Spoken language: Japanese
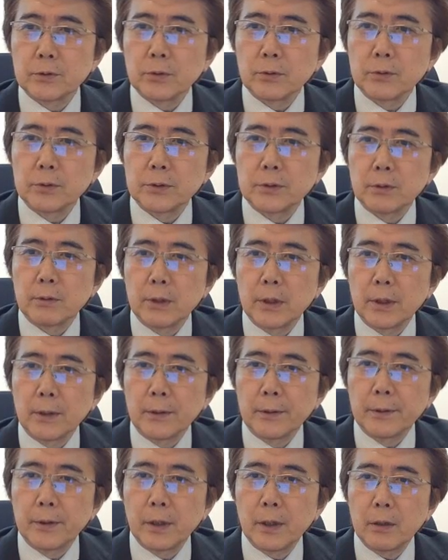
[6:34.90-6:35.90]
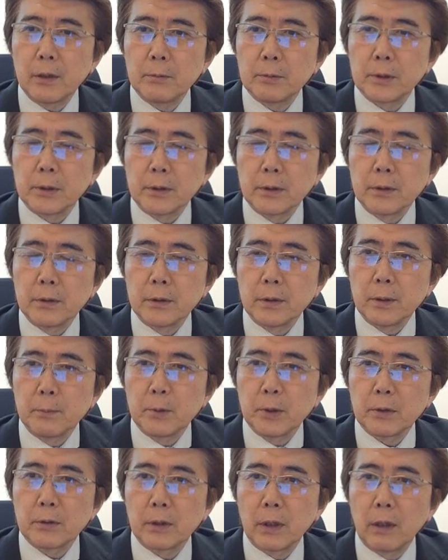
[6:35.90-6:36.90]
ニーのソルシャは手首
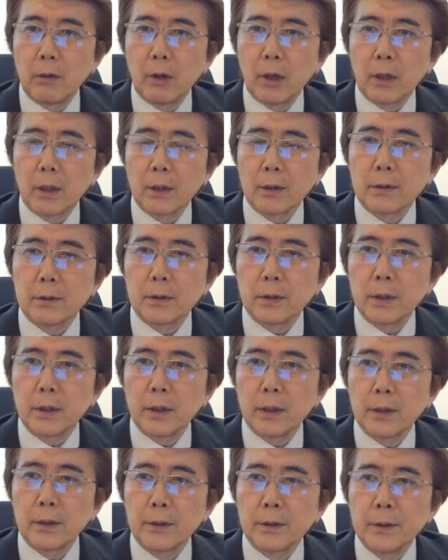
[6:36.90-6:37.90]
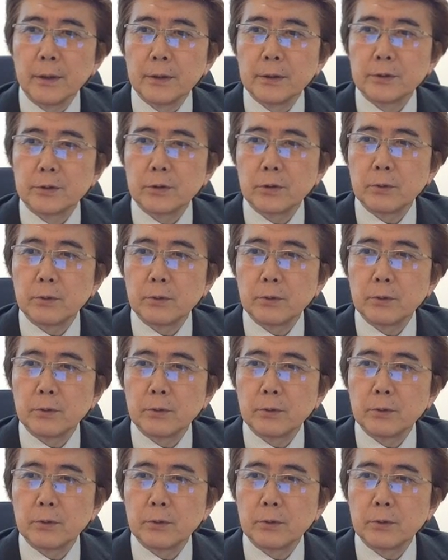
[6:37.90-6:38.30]
で脈波を測って